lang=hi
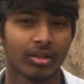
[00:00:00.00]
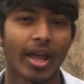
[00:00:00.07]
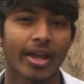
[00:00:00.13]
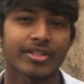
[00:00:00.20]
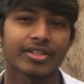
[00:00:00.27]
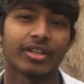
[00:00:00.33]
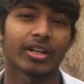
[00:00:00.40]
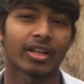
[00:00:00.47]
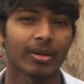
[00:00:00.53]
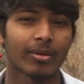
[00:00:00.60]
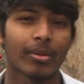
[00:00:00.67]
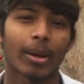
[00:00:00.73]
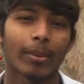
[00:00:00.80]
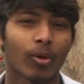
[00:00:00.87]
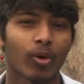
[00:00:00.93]
एक्सीडेंट का
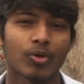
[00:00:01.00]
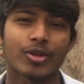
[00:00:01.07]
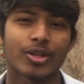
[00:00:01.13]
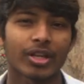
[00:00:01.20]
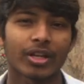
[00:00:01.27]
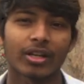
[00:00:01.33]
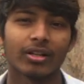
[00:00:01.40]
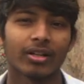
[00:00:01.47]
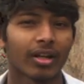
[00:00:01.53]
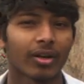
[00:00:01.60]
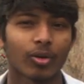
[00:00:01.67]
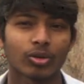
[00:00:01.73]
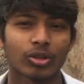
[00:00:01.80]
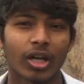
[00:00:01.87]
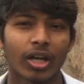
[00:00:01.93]
भी यार बहुत ज़्यादा डर
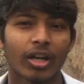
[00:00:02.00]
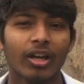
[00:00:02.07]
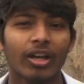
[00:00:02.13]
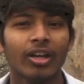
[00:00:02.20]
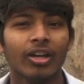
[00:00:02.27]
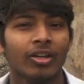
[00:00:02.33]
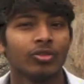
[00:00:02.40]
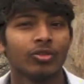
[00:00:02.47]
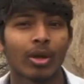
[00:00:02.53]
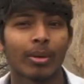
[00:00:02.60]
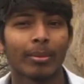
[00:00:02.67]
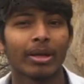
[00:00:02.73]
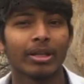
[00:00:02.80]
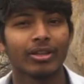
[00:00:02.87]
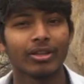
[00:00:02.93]
होता है तो यार
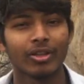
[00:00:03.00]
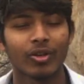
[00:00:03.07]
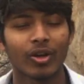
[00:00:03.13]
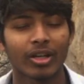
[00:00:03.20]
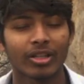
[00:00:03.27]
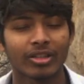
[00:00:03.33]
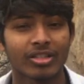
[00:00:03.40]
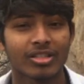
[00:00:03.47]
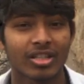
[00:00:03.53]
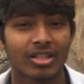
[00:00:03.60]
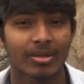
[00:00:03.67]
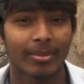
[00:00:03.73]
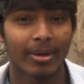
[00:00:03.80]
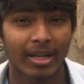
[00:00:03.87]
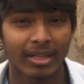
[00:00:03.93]
मैं इन दिनों यार इतने
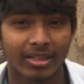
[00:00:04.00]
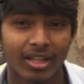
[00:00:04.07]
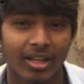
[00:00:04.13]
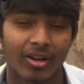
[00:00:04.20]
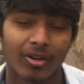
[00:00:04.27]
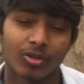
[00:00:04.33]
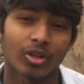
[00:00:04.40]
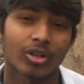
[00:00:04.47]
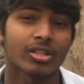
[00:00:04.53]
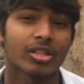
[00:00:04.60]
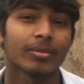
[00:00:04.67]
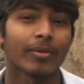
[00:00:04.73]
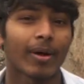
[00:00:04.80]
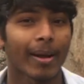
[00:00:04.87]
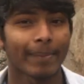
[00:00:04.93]
ज़्यादा मेहनत कर रहा हूँ तो यार
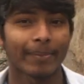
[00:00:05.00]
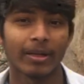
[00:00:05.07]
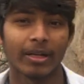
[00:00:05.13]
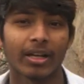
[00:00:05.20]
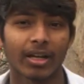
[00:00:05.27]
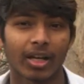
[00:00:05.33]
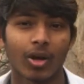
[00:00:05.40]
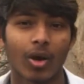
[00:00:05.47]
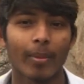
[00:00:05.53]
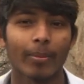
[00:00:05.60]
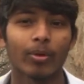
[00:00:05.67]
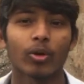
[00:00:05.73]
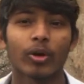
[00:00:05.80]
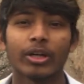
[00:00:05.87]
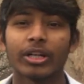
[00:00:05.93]
सिर्फ आपके लिए कर रहा हूँ आप
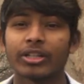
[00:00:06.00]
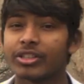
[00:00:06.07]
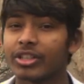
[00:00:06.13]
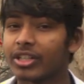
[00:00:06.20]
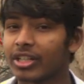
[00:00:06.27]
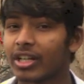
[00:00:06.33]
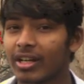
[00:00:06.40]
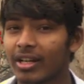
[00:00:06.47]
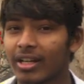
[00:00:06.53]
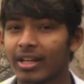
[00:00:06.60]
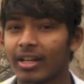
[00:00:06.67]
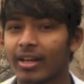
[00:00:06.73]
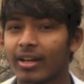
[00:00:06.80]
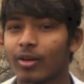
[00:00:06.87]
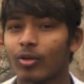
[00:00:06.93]
लोगों को एंटरटेन करने के
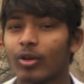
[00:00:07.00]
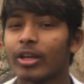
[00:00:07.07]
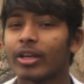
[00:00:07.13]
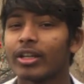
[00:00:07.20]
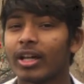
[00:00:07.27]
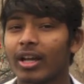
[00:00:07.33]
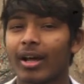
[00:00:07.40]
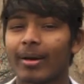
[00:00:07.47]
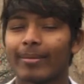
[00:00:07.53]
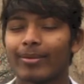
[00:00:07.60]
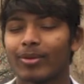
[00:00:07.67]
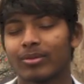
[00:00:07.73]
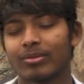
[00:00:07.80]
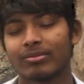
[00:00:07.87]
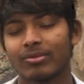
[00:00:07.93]
लिए कर रहा हूँ लेकिन यार आप
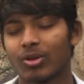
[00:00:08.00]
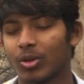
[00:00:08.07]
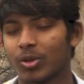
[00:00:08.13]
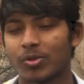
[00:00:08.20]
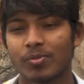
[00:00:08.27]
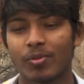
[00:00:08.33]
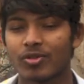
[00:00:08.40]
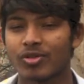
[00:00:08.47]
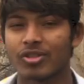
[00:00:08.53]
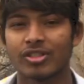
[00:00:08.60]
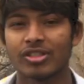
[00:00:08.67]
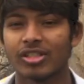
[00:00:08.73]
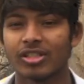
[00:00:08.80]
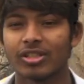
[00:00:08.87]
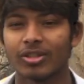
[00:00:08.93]
लोग कोई रिस्पॉन्स
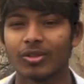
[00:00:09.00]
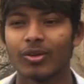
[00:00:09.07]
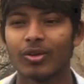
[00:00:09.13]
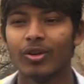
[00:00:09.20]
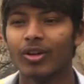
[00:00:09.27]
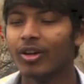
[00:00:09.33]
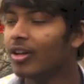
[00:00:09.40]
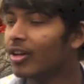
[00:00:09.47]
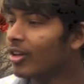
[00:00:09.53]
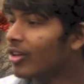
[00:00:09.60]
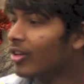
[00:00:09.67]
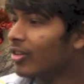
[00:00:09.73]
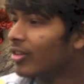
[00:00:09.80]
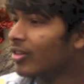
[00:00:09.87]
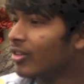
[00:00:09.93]
नहीं देते
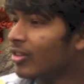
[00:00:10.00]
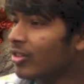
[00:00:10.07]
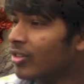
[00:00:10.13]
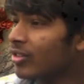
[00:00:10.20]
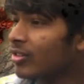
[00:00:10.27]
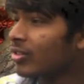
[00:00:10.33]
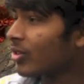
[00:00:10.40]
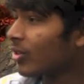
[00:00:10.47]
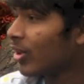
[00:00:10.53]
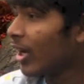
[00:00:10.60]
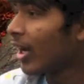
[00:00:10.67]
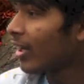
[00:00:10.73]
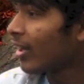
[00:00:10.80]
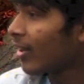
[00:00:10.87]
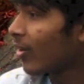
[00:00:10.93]
हो सो
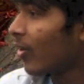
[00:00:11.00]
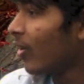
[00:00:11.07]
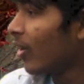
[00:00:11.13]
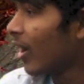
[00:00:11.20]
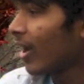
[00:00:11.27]
यार देखो